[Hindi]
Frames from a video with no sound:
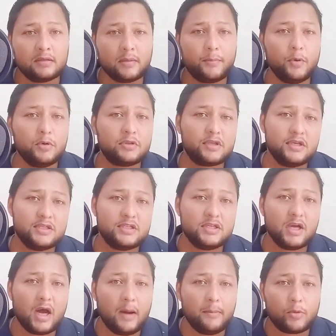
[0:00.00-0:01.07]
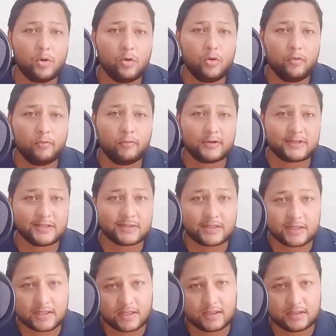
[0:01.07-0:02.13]
सपोज़ कीजिए आपको वज़न
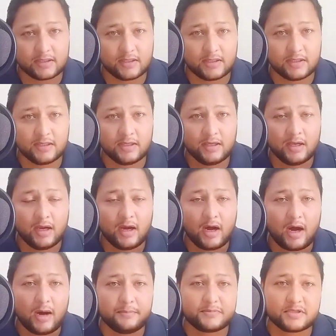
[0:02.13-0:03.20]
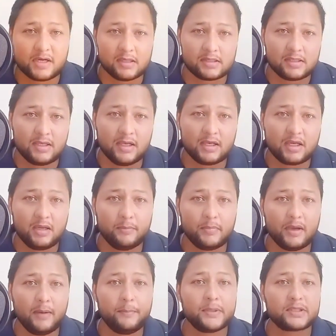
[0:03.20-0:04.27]
घटाना है आप चाहते हैं कि
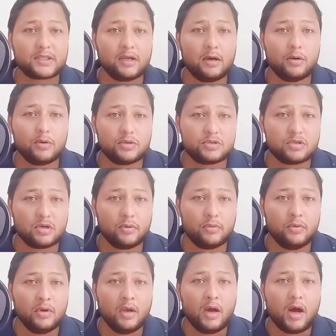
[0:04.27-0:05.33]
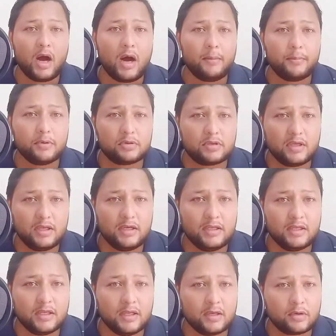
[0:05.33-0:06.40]
मैं पतला हो जाऊं। आप उसके
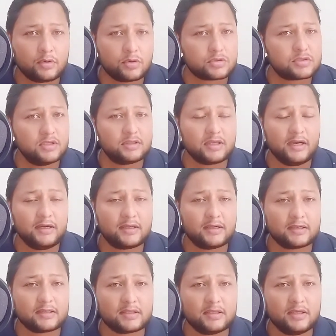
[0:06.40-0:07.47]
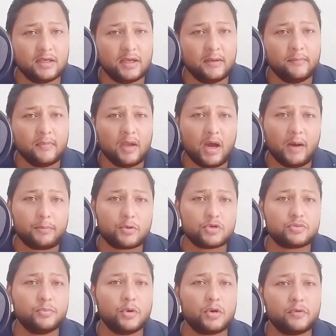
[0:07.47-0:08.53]
लिए कुछ डिसाइड करते हैं आप
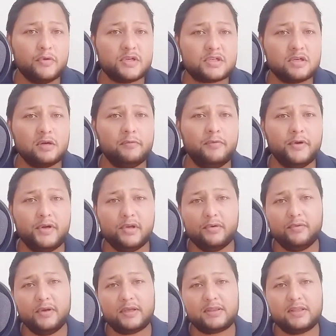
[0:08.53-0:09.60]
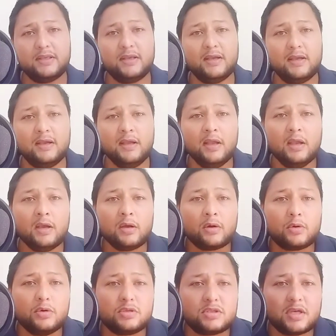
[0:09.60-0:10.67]
कुछ मोटिवेशनल वीडियो देखते हैं
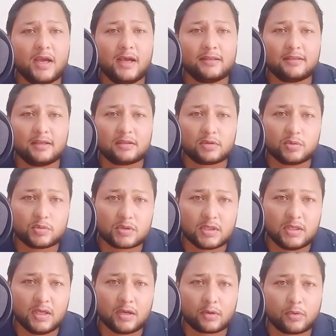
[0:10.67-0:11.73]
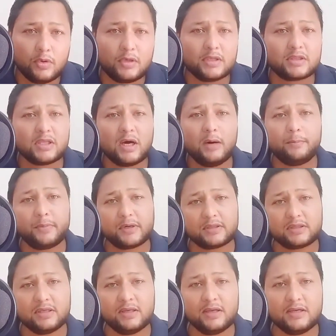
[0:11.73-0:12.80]
कुछ ऐसा सुनते हैं कोई किताब
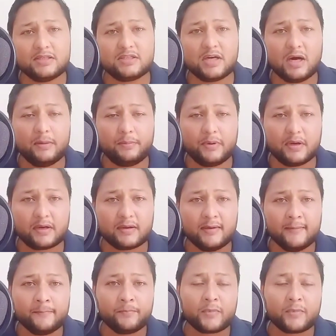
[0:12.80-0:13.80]
पढ़ते हैं जहाँ पर